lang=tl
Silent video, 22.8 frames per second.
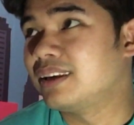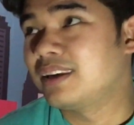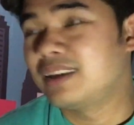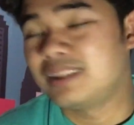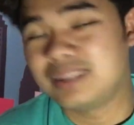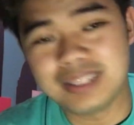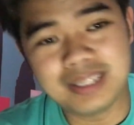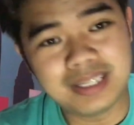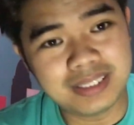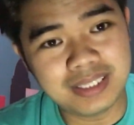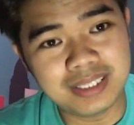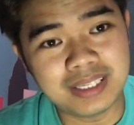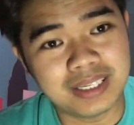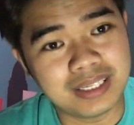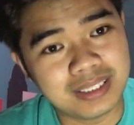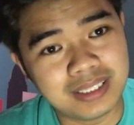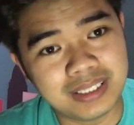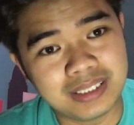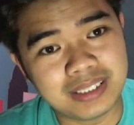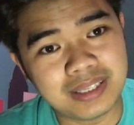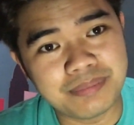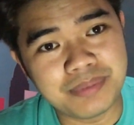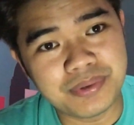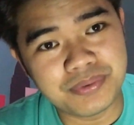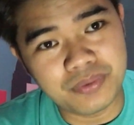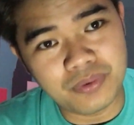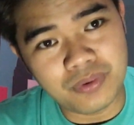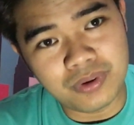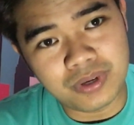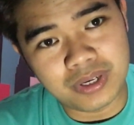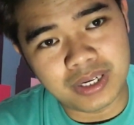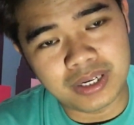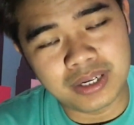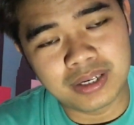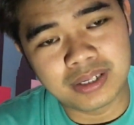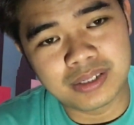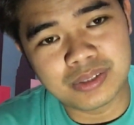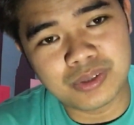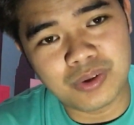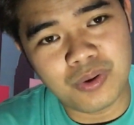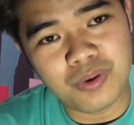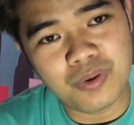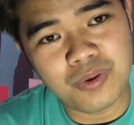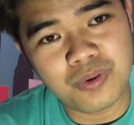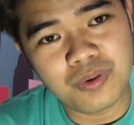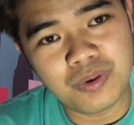hindi natin nakikita before.
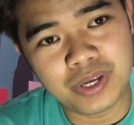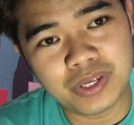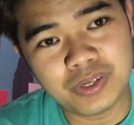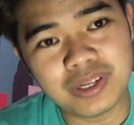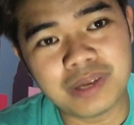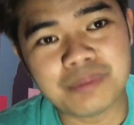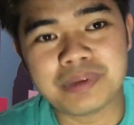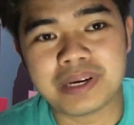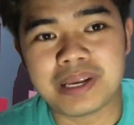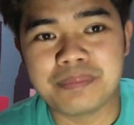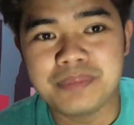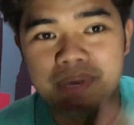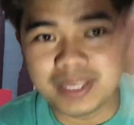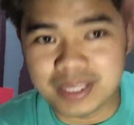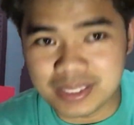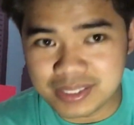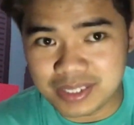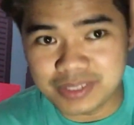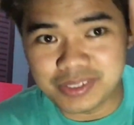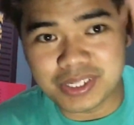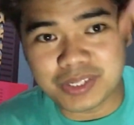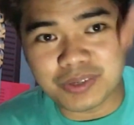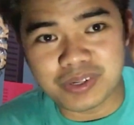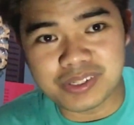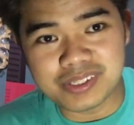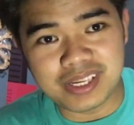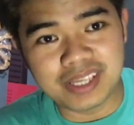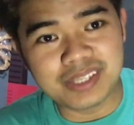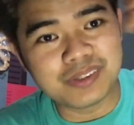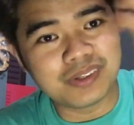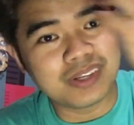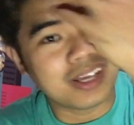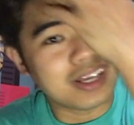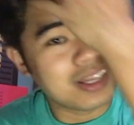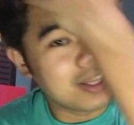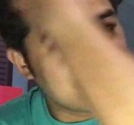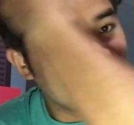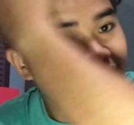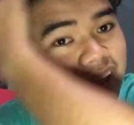So, ayun nga mga kaibigan, suggest ko rin sa inyo na